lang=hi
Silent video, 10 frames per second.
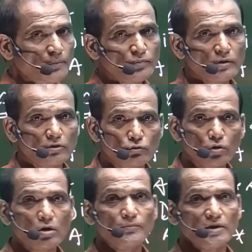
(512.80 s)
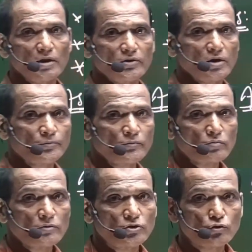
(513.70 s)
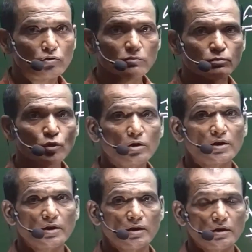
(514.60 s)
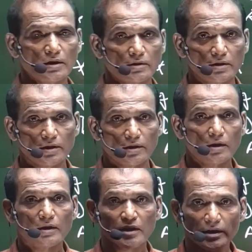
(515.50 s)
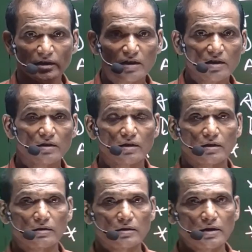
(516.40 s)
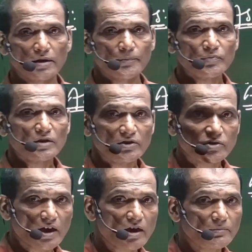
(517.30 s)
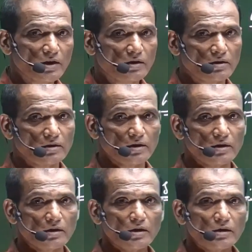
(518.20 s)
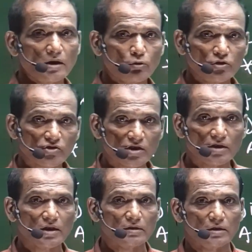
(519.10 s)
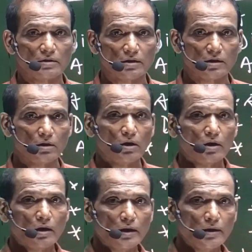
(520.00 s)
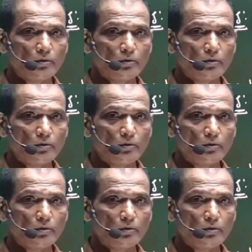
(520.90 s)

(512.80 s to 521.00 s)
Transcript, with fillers: कि वो कम्युनिकेशन जिसको हम बोल के नहीं करते हैं यानी लिख के करते हैं इशारे में करते हैं या कोई सिग्नल देते हैं है ना